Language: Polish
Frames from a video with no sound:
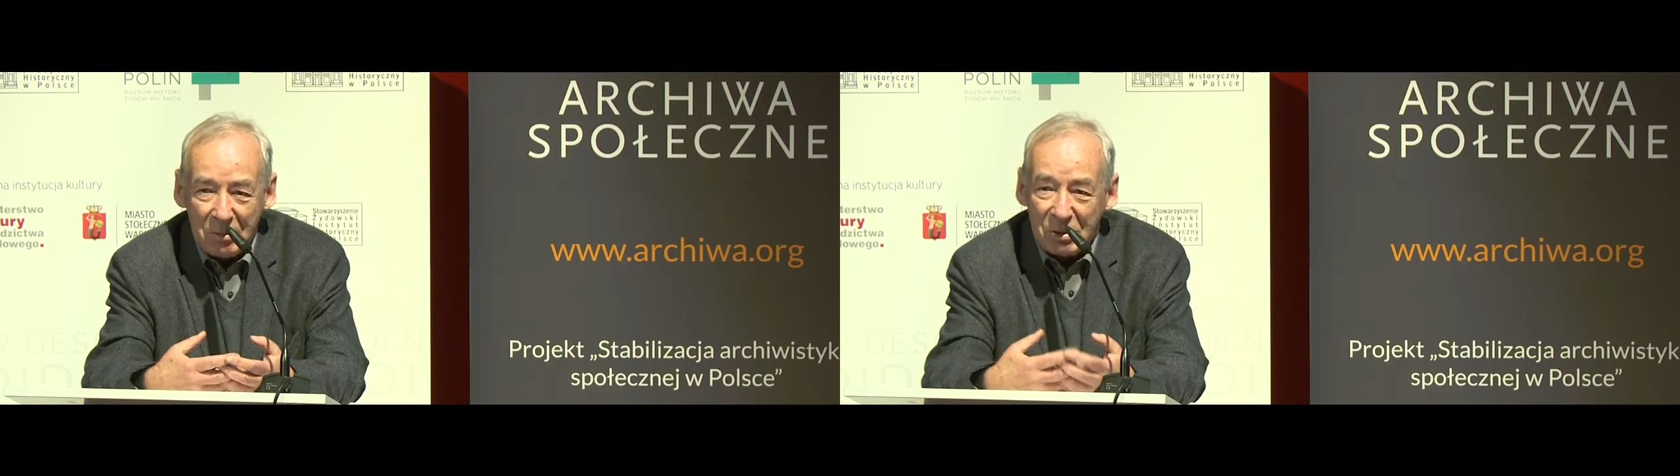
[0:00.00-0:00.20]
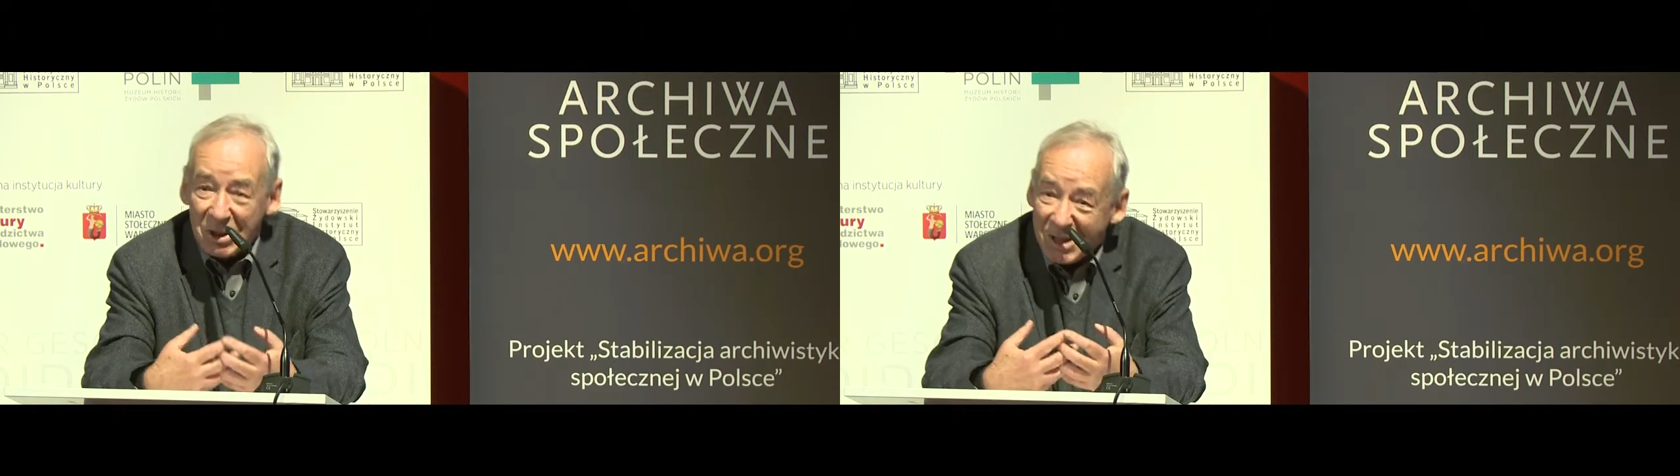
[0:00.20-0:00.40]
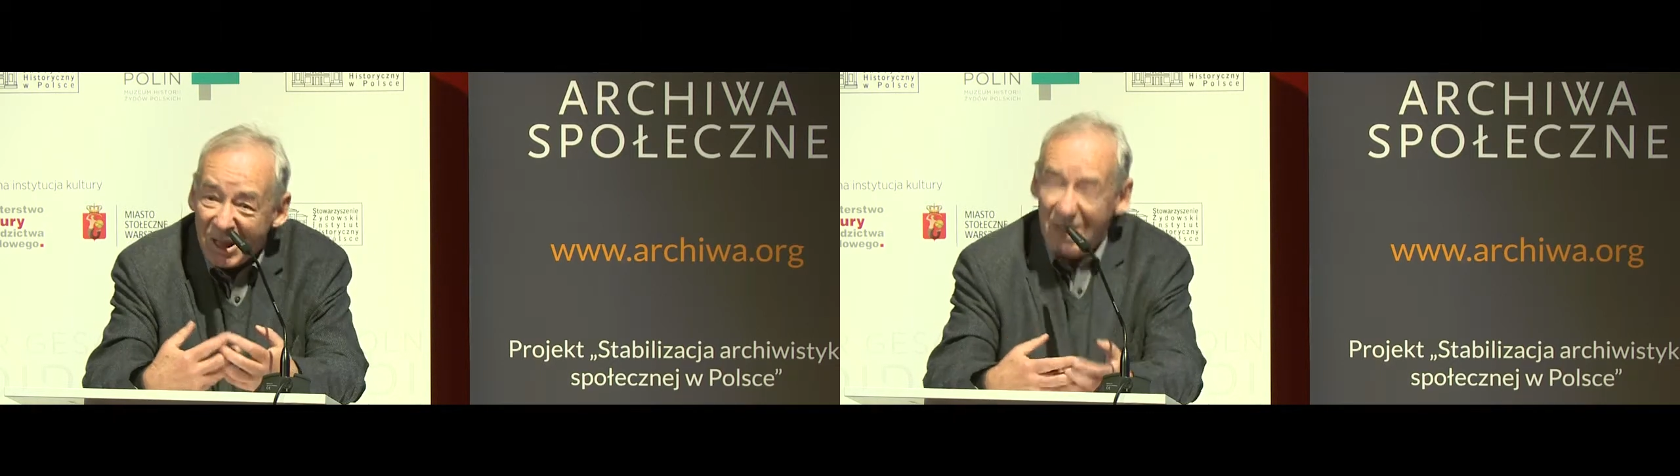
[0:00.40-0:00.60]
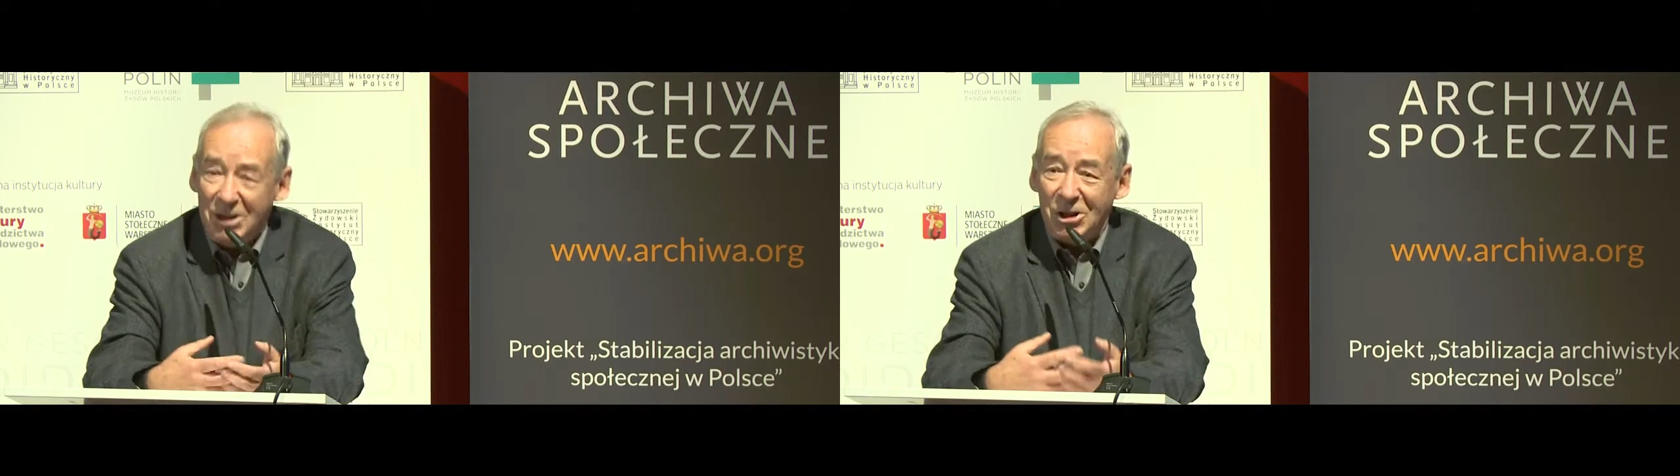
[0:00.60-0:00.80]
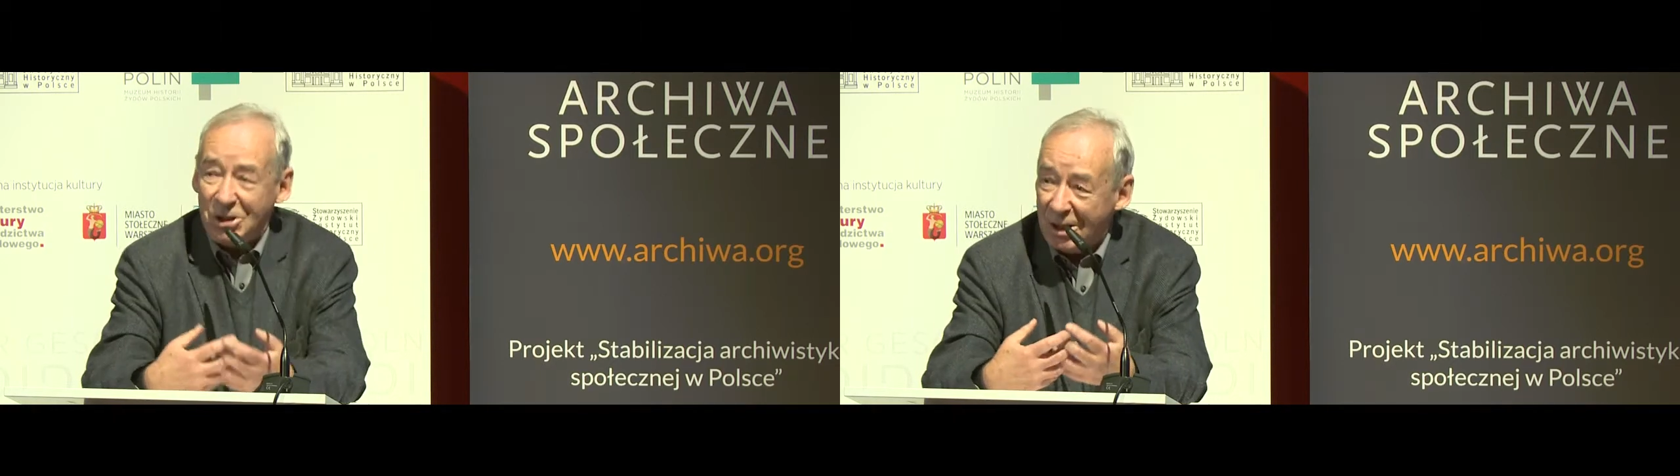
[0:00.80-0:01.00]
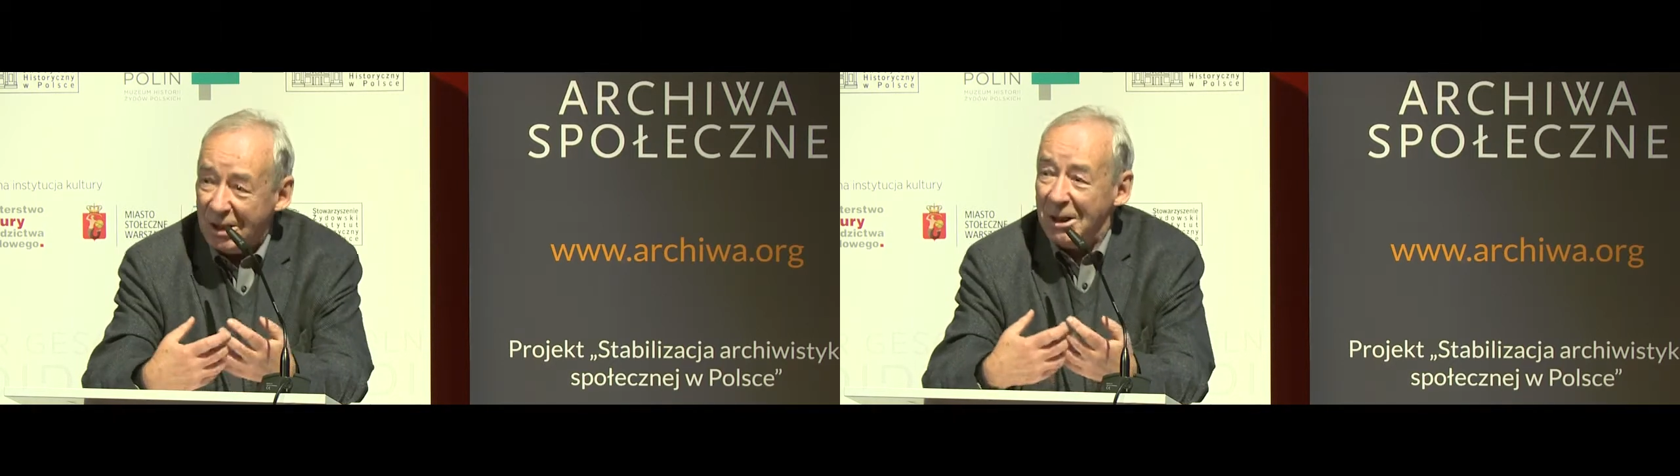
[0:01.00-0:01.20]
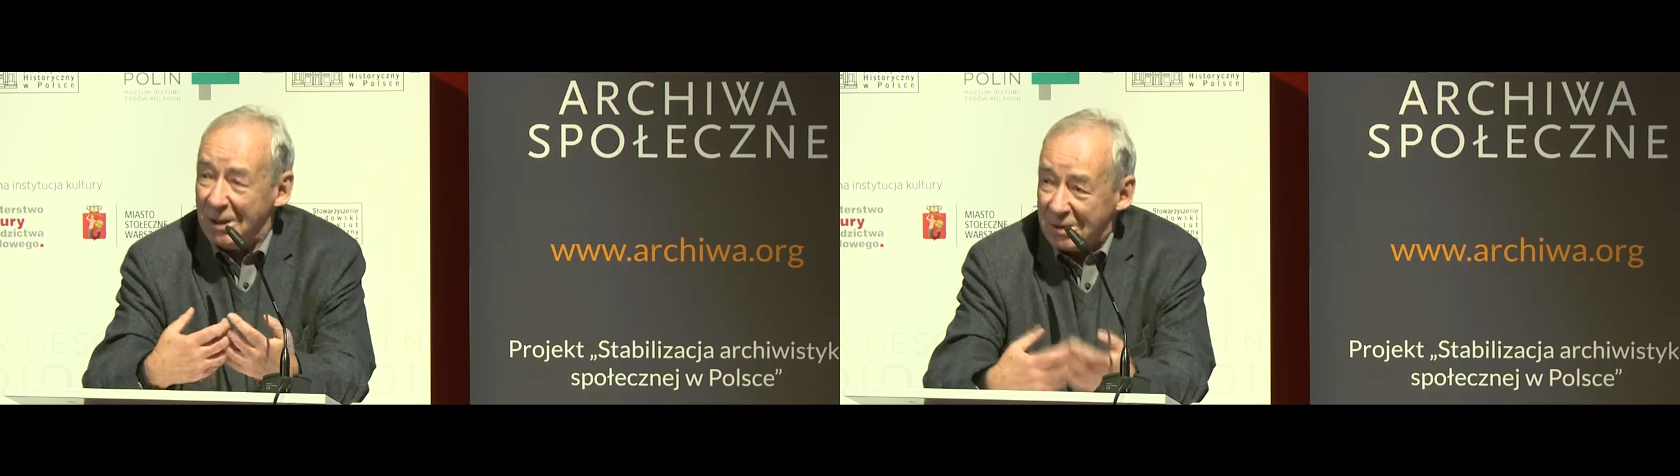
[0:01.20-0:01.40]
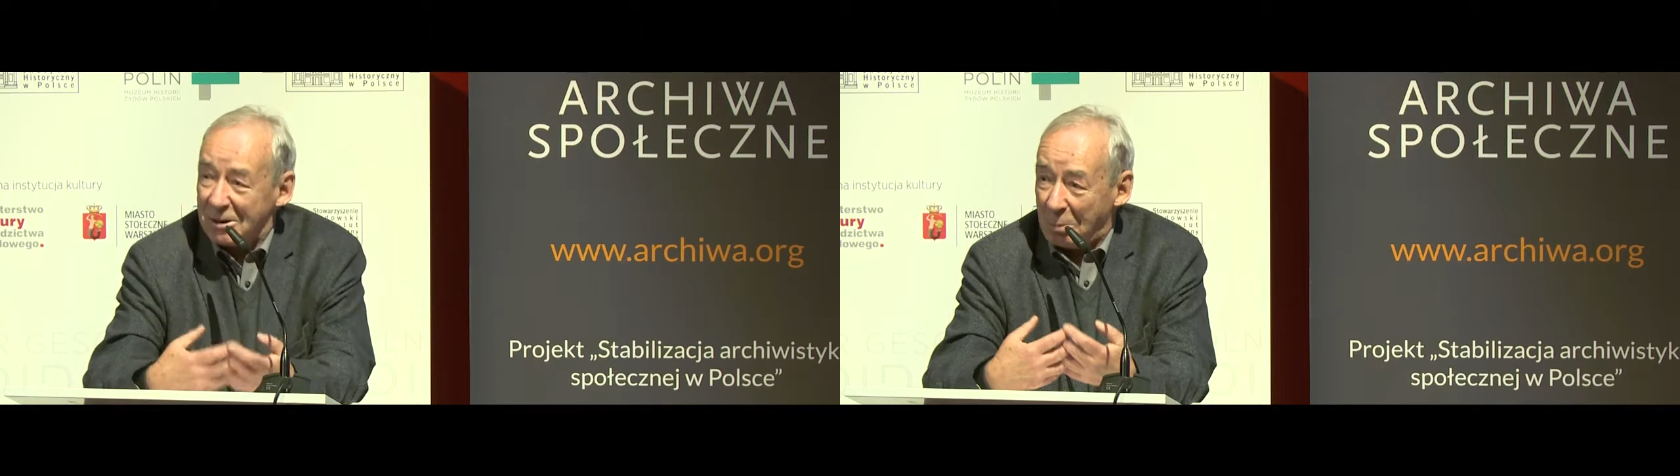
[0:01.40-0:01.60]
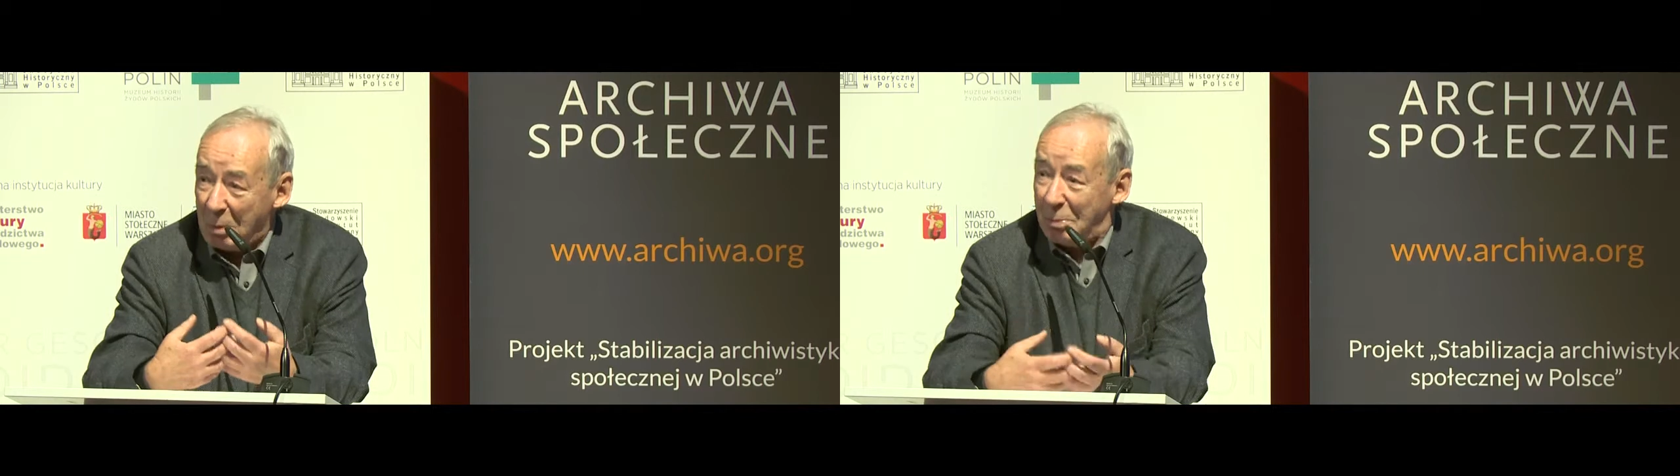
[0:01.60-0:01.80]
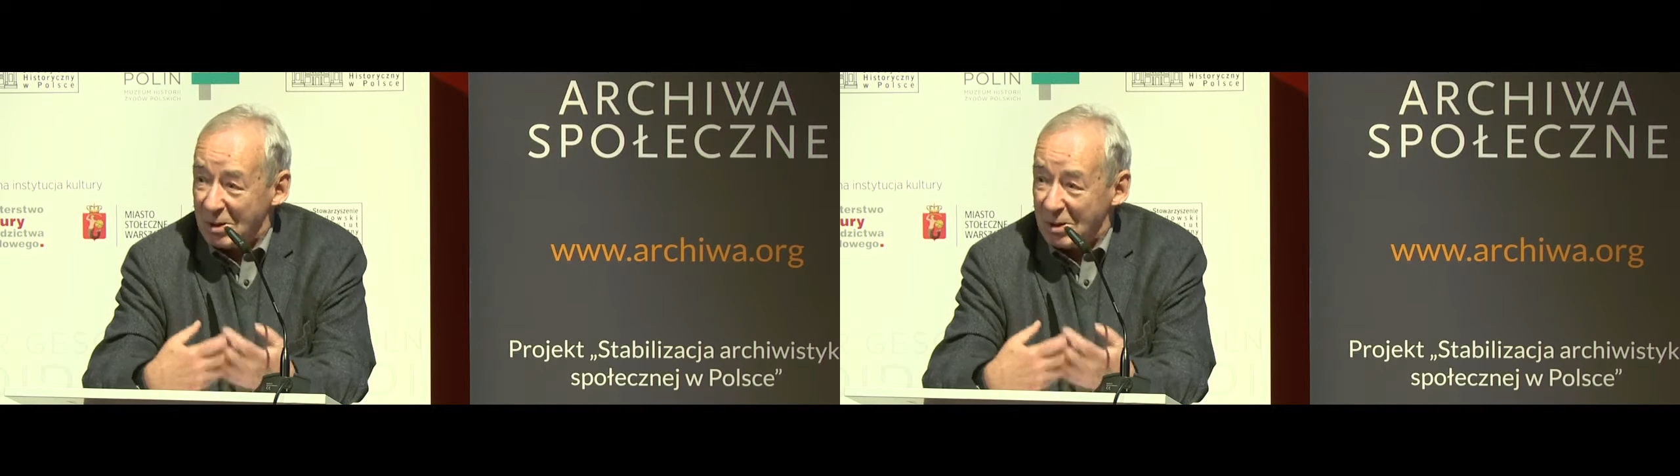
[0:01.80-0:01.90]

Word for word: przestaniecie się, tak powiem,